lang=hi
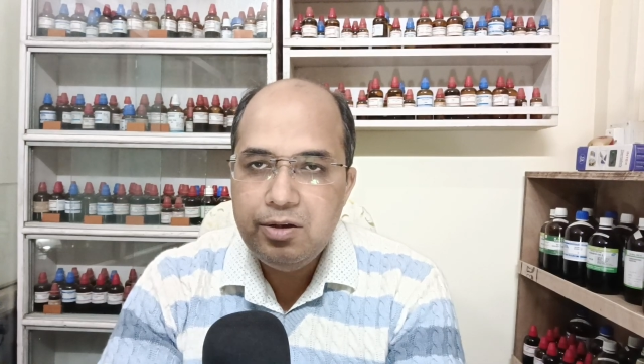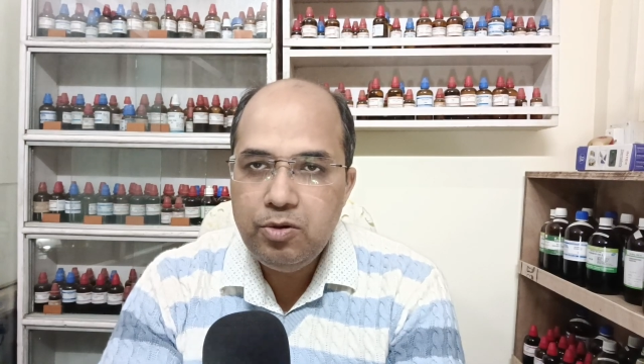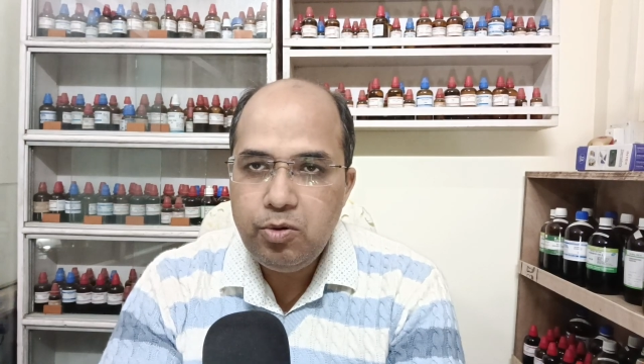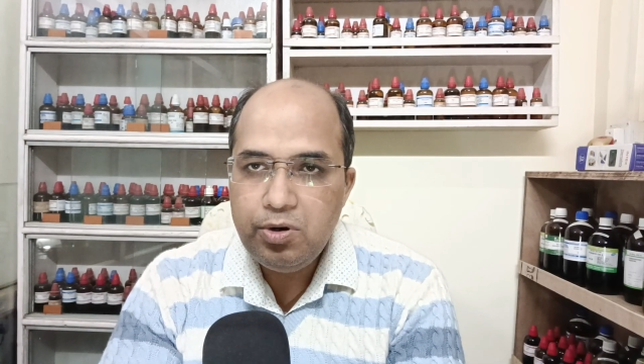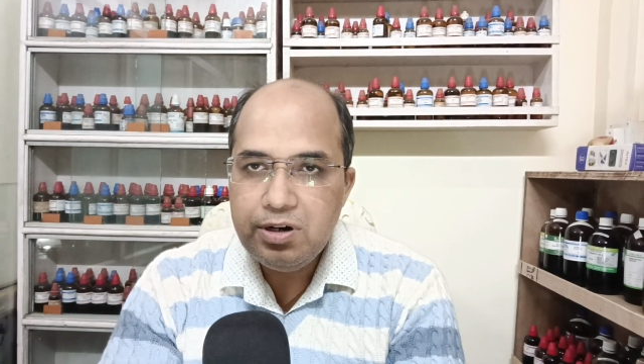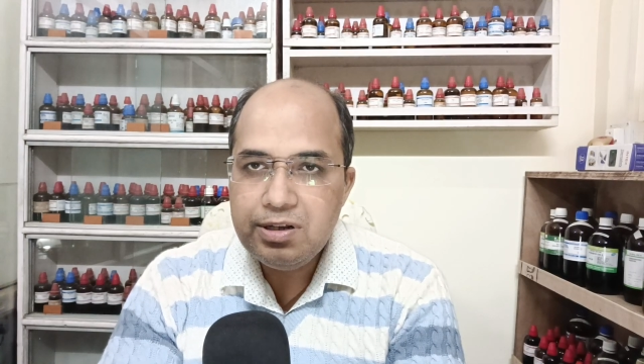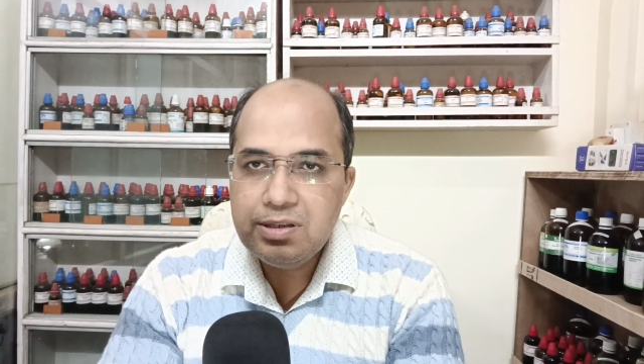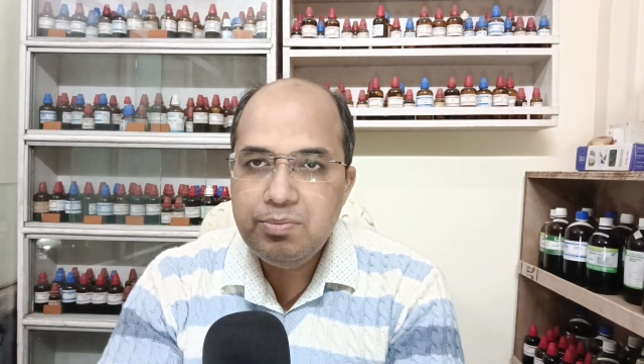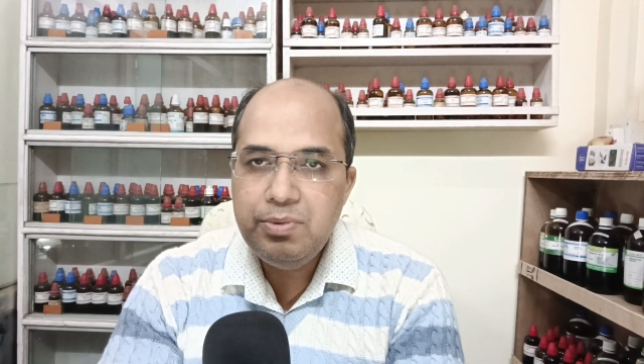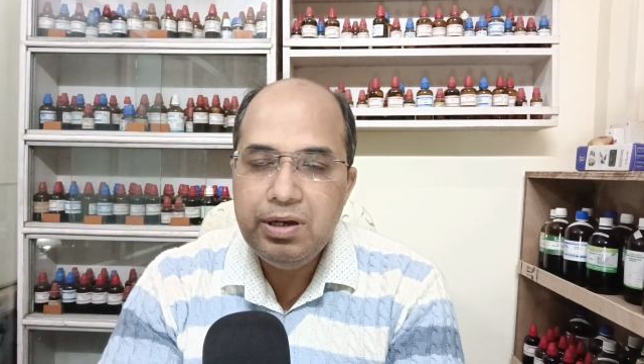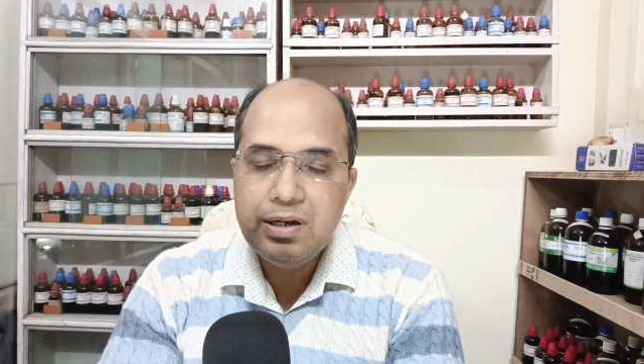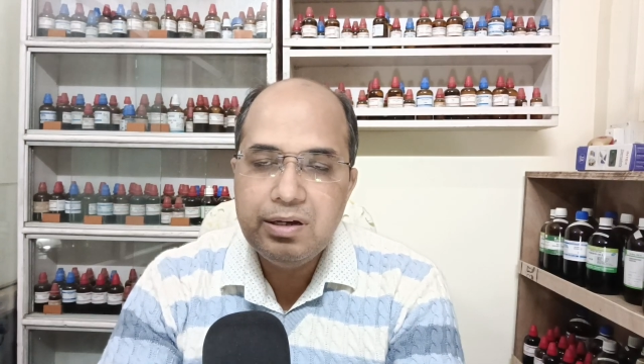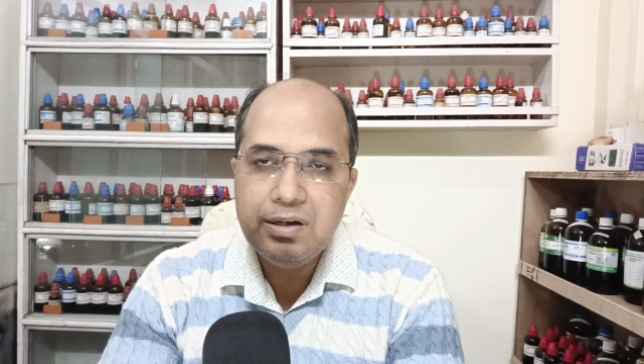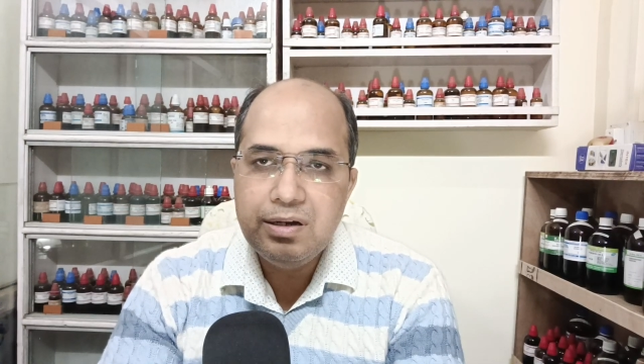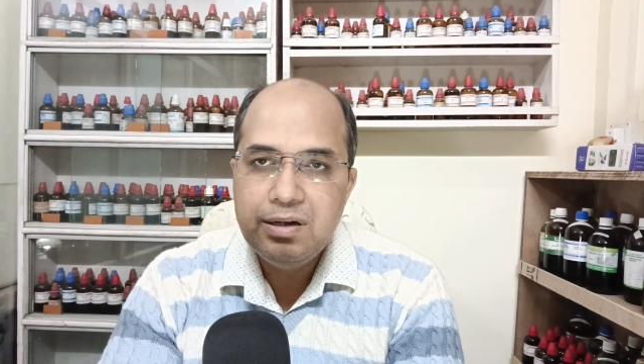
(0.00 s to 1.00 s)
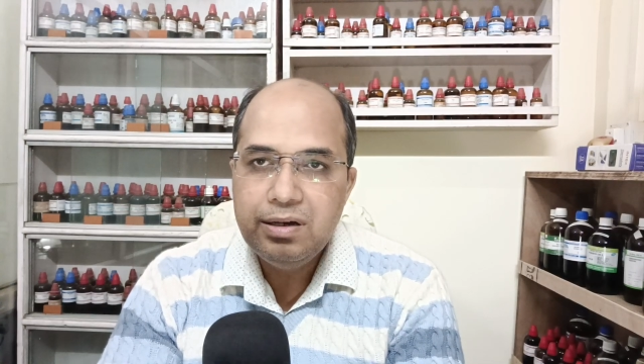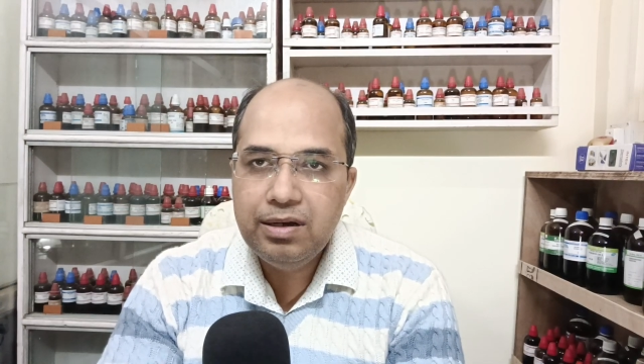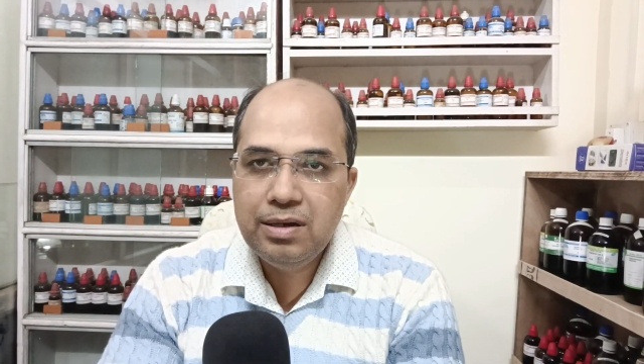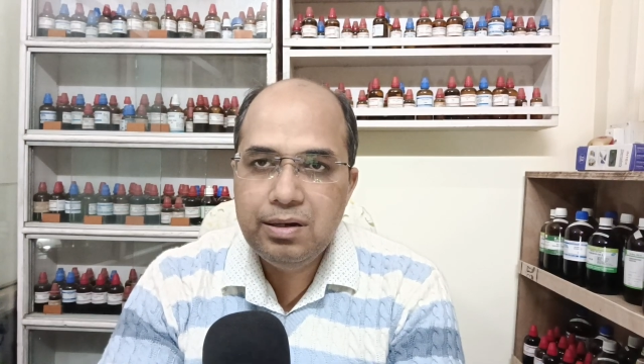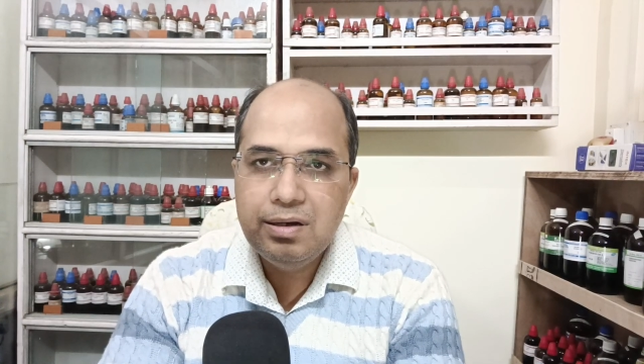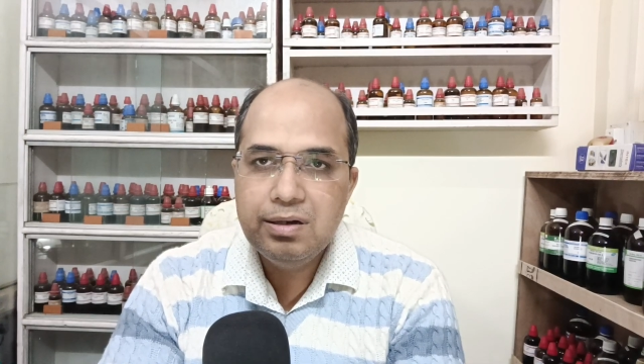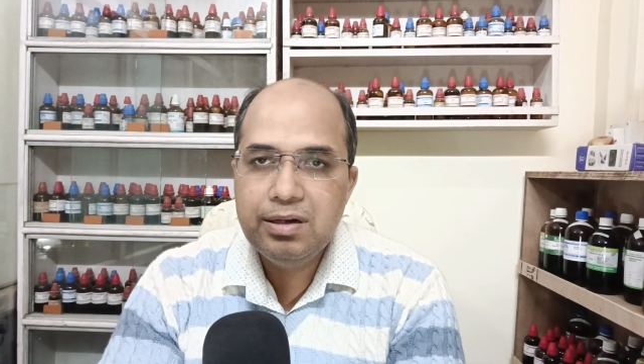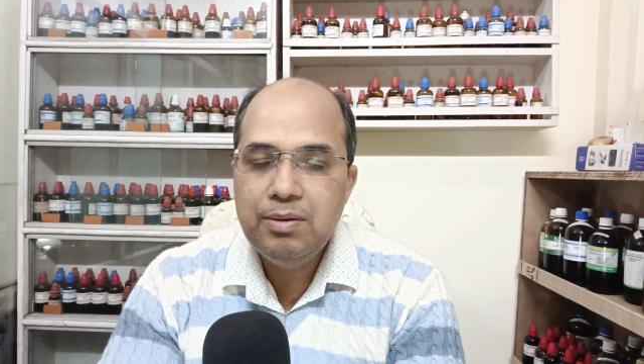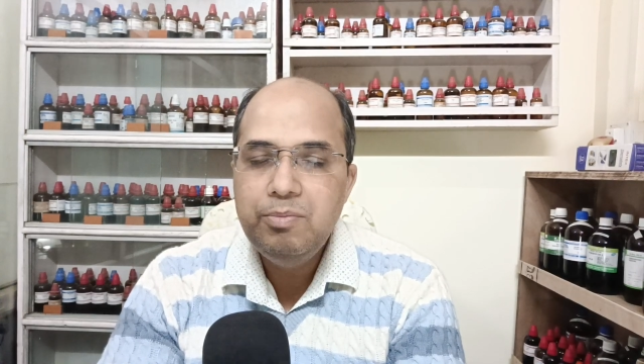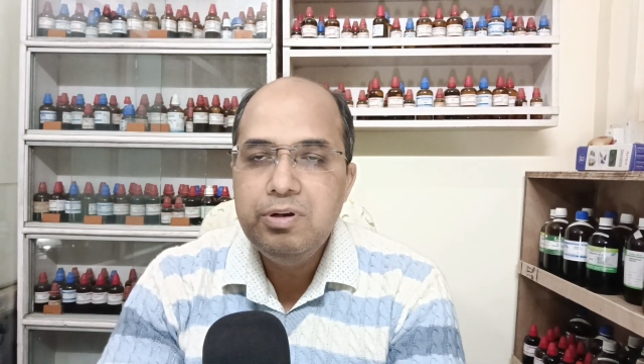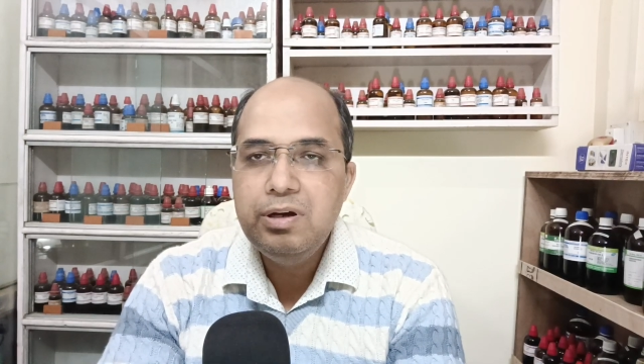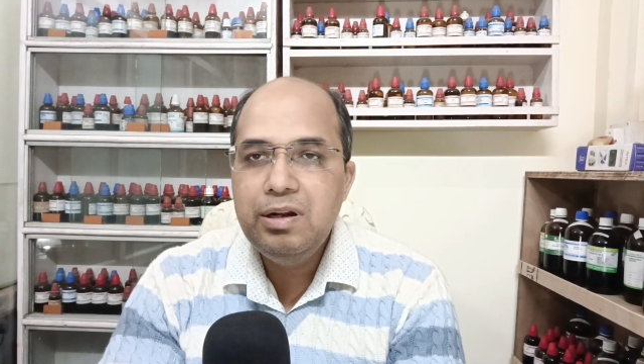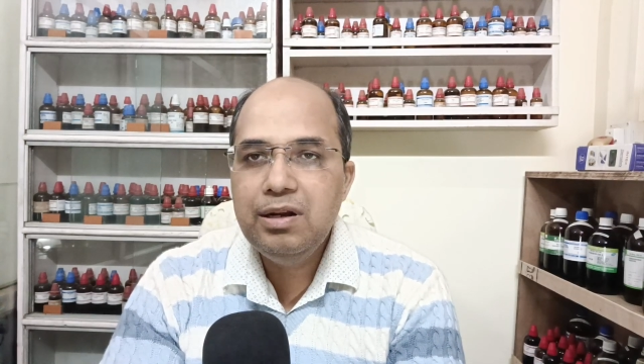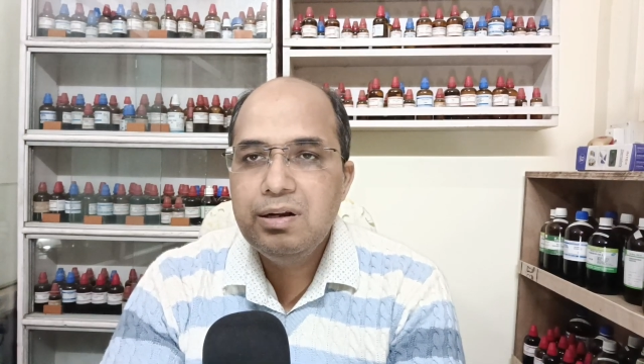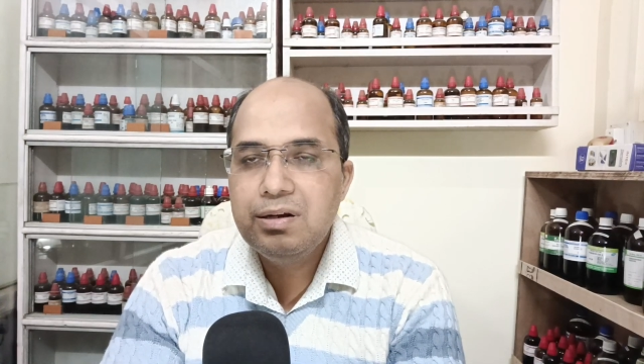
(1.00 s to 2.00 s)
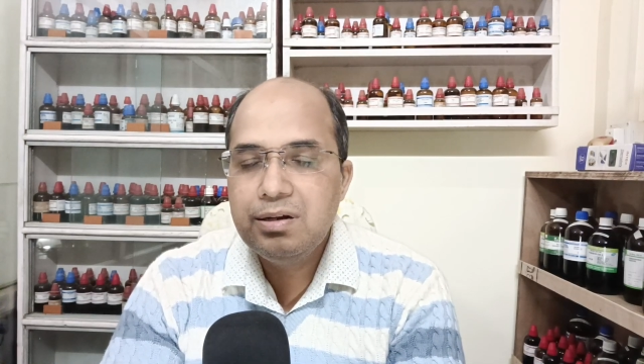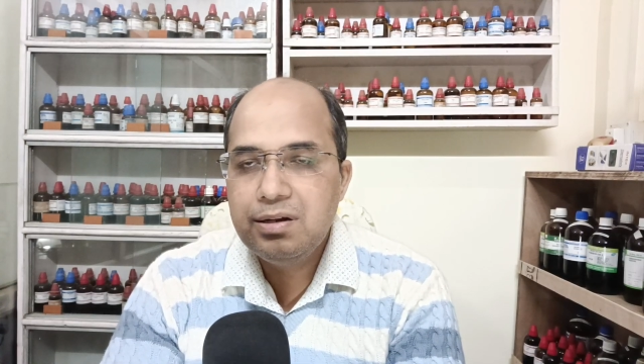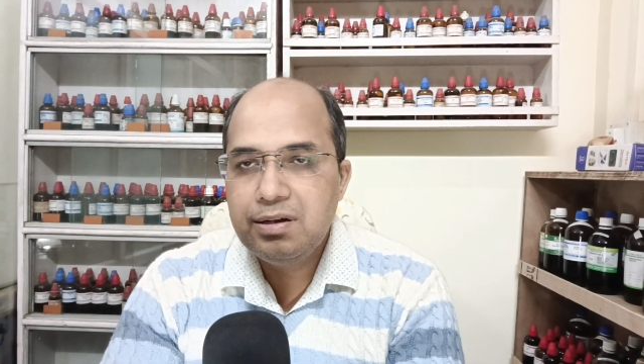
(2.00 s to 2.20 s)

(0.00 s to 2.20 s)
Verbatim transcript: यूट्रस में एक केमिकल